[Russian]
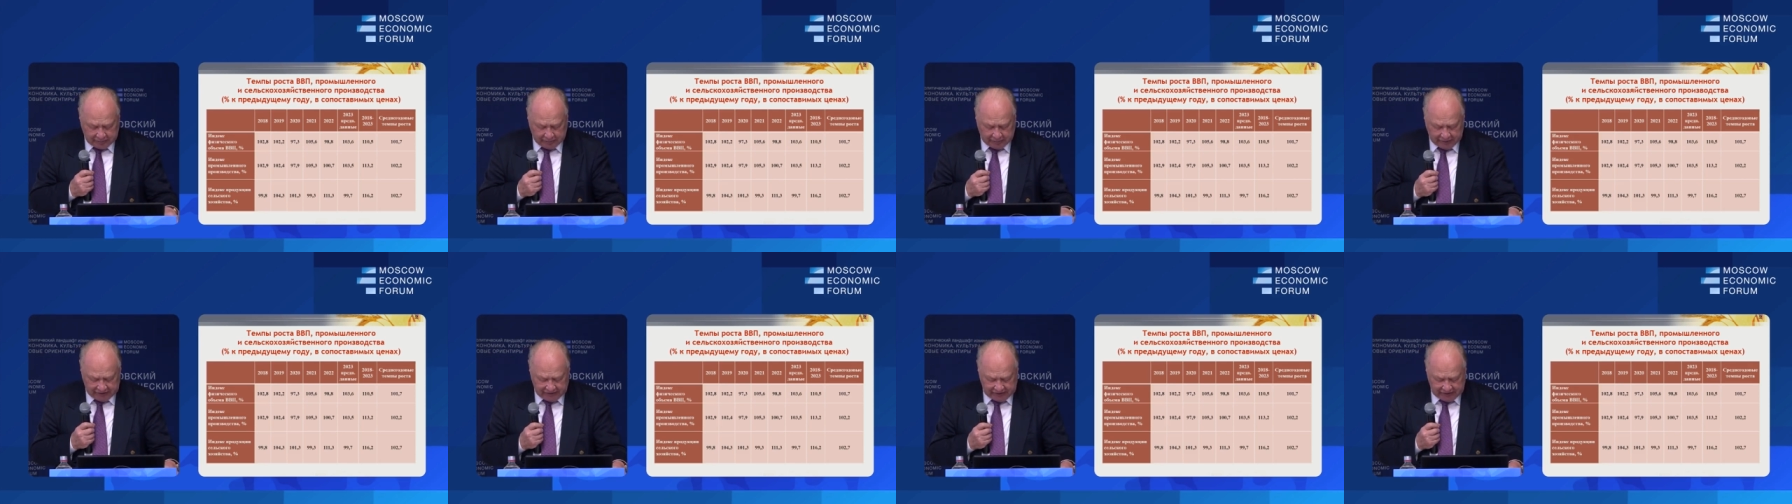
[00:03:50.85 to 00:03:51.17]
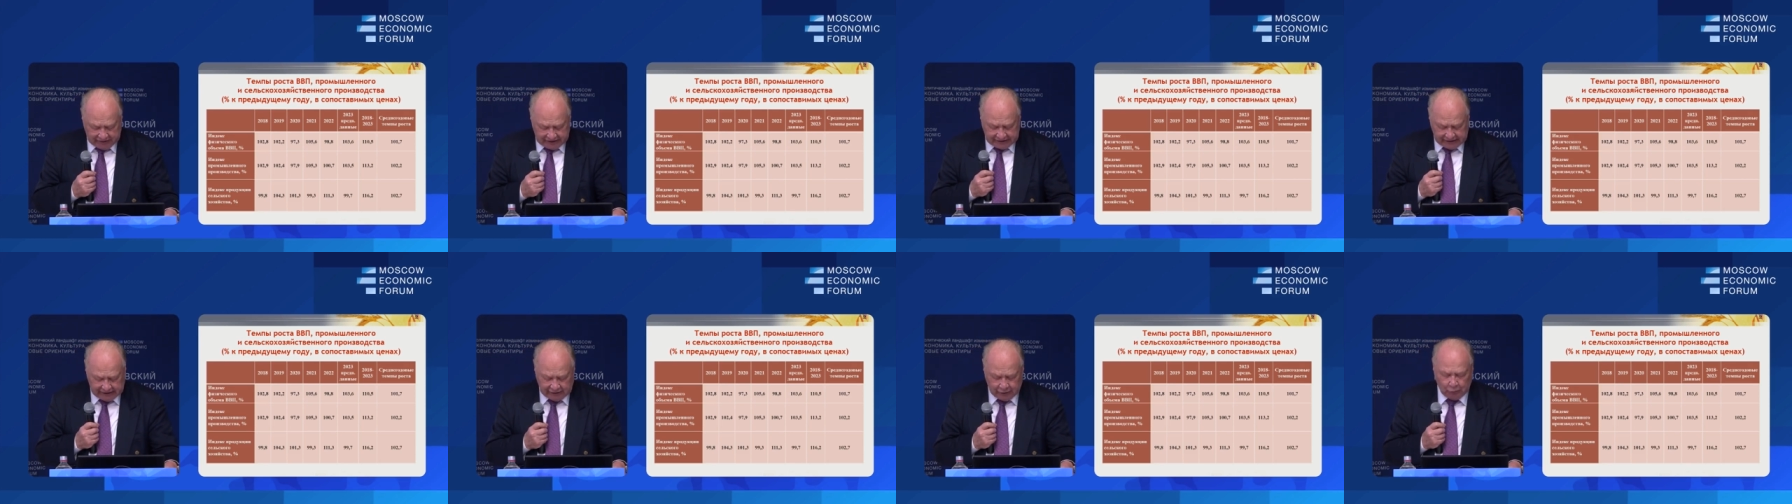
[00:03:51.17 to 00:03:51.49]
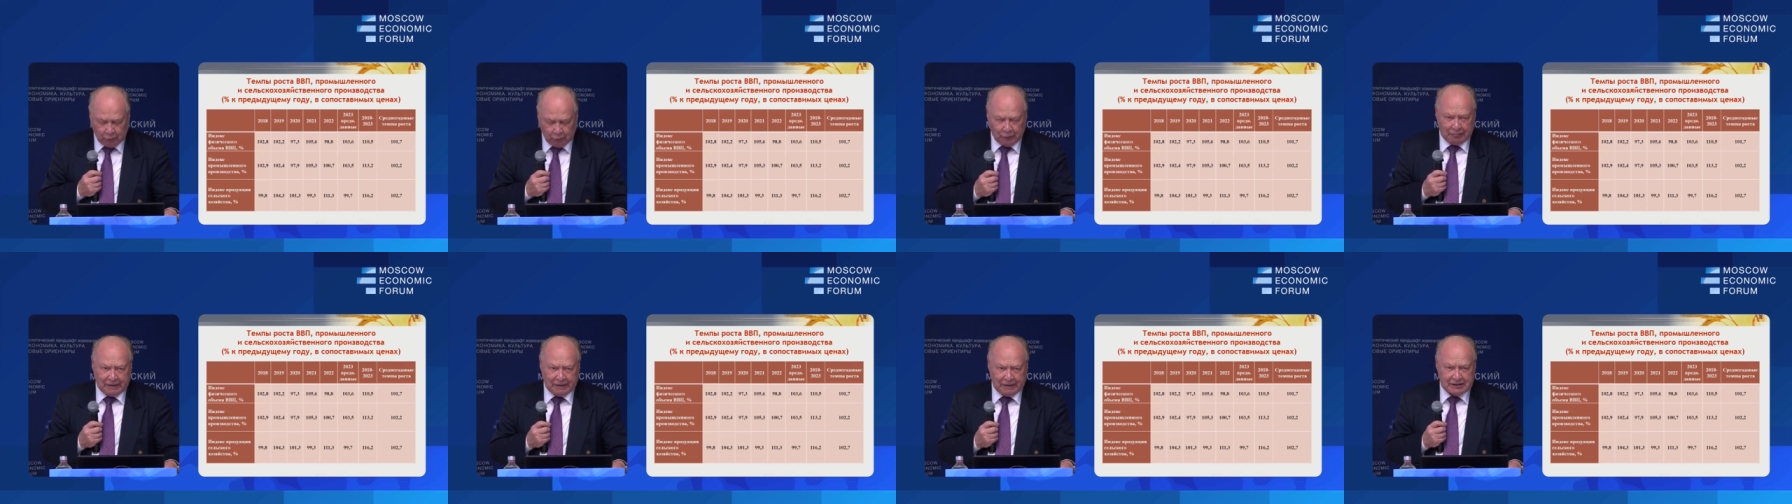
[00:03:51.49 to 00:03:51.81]
превысил
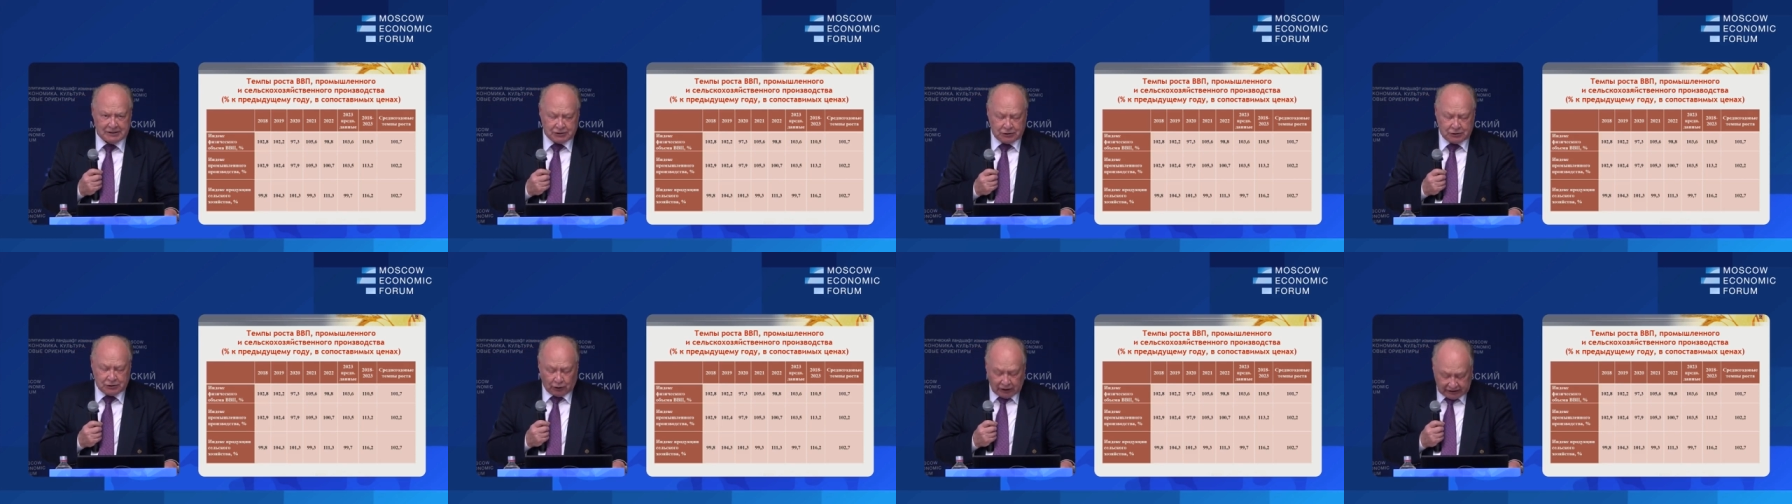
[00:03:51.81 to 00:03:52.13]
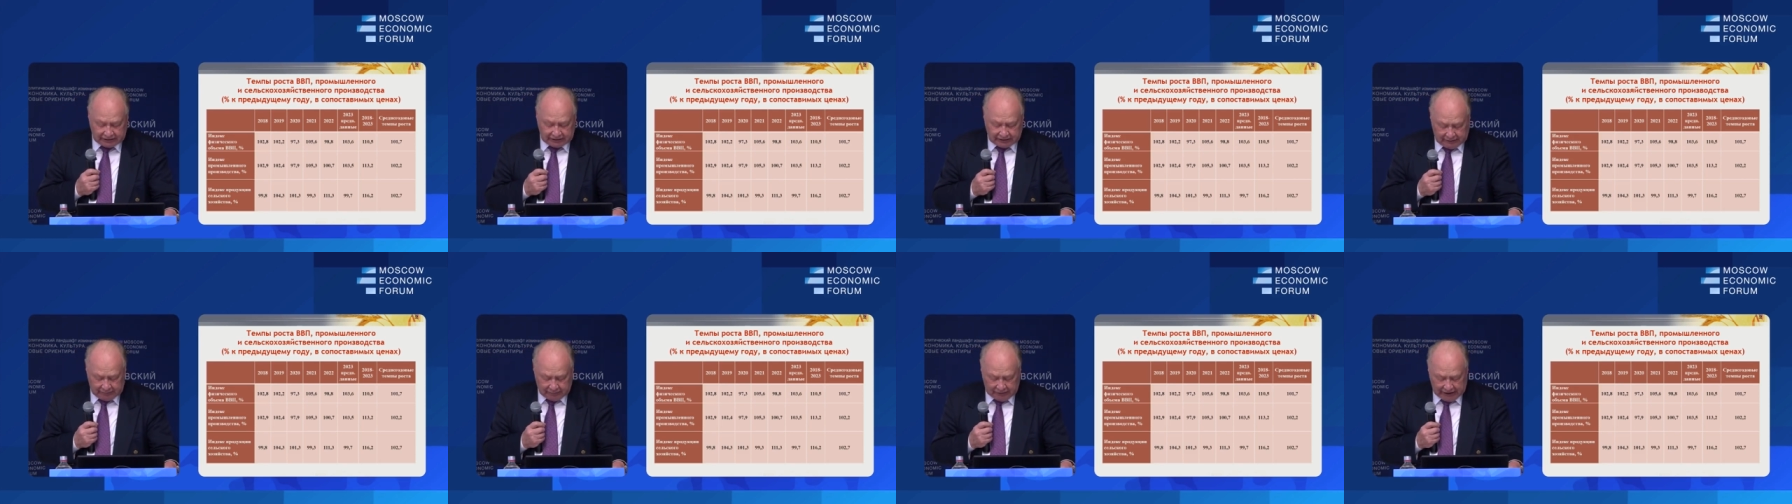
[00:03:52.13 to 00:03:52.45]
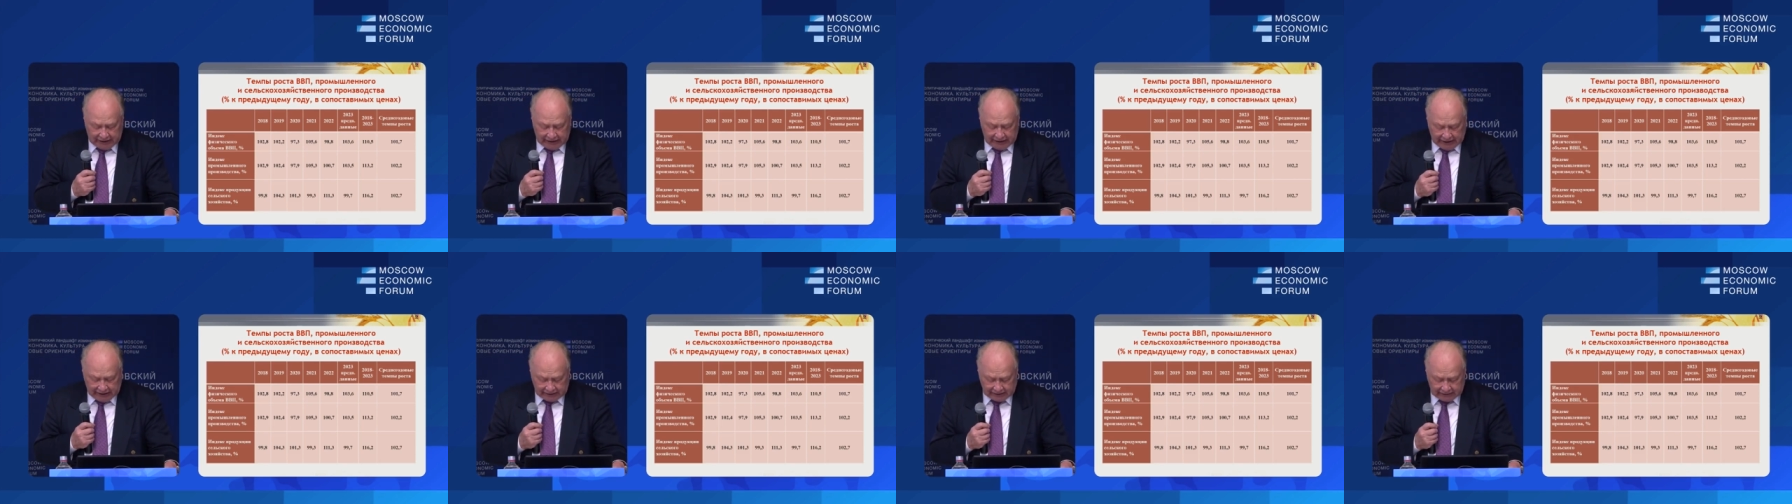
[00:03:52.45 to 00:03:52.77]
43
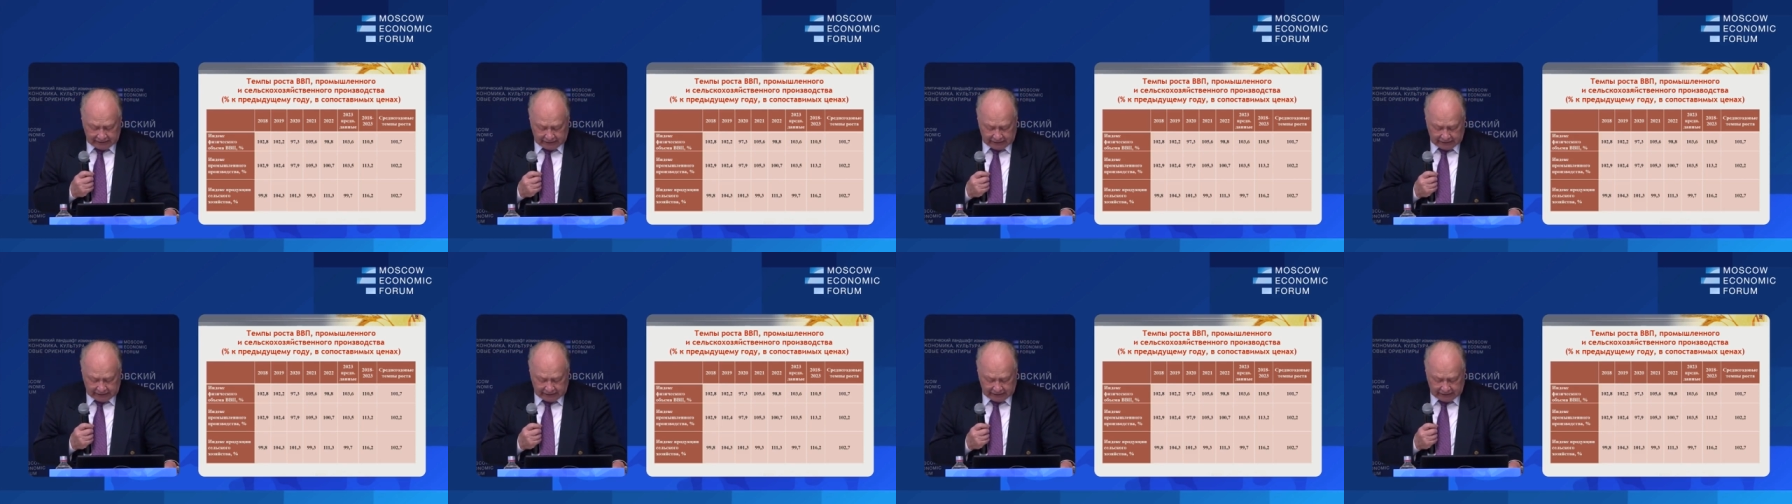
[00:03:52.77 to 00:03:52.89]
миллиарда